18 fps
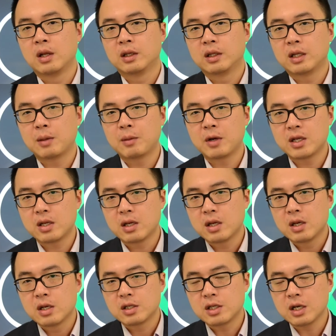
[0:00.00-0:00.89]
那么
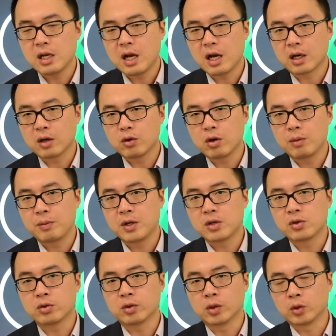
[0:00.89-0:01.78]
这两个货
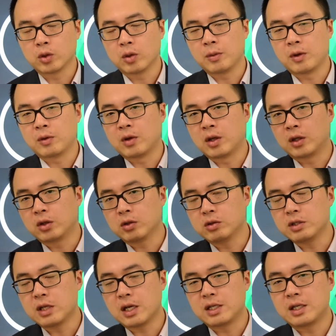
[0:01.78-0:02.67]
币如果对美元
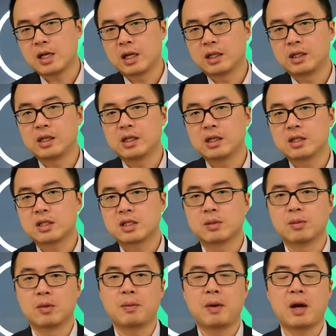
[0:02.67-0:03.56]
都在下跌，
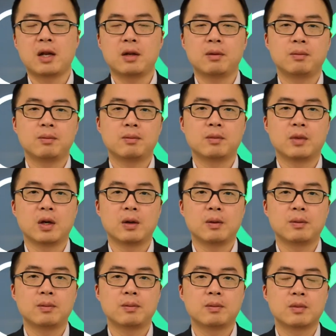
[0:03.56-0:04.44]
怎么办呢？
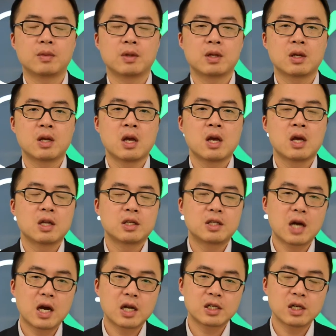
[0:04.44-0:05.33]
啊，
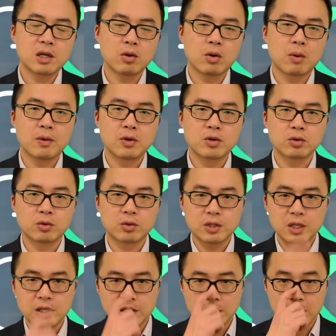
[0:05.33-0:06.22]
假设我们如
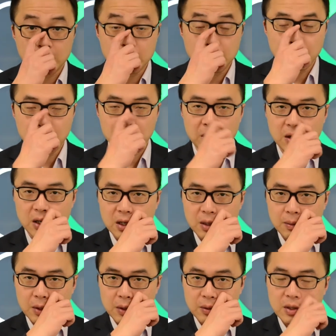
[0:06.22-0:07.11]
果现在人民币
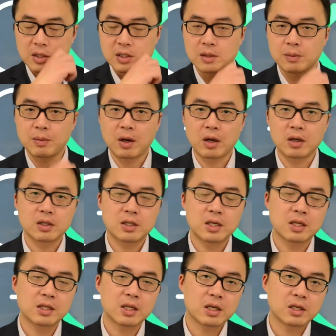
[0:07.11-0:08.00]
和美元是吧，
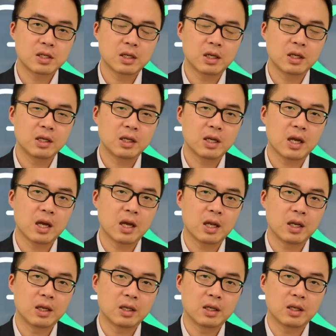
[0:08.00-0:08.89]
现在是零
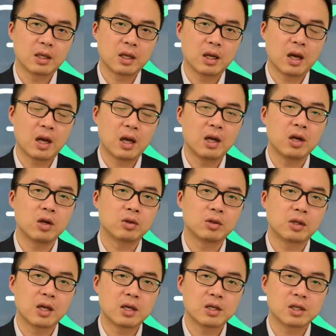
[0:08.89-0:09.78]
点啊
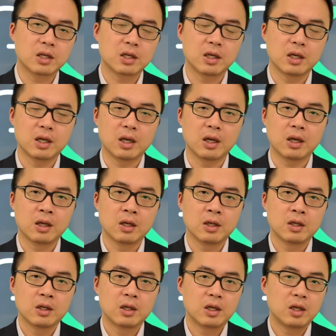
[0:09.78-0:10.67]
六点这个
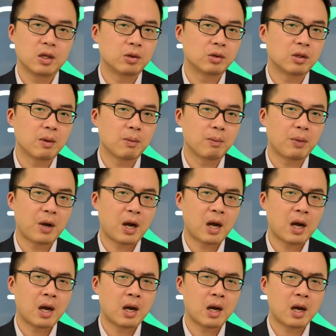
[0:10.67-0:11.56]
六点
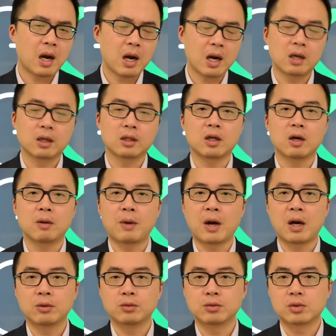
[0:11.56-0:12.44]
八二到
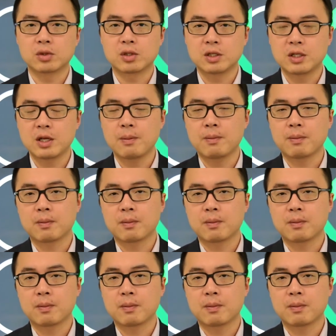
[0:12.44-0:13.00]
八五之间，